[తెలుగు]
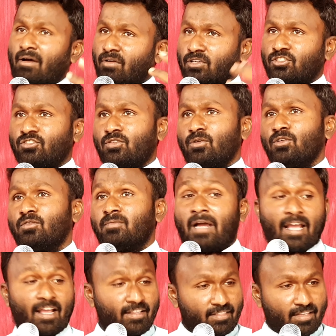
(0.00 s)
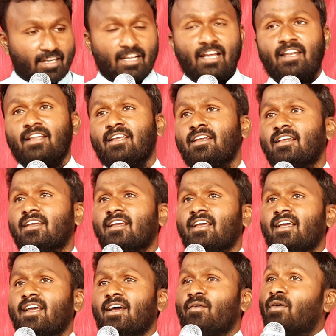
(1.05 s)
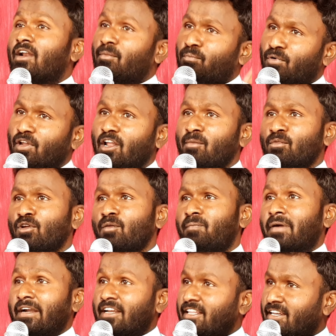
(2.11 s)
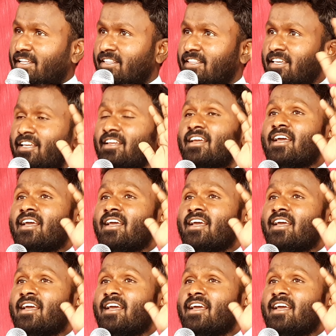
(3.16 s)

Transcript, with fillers: యవనస్తులు మహేంద్ర కానీ వాళ్ళ పొలములో పండినది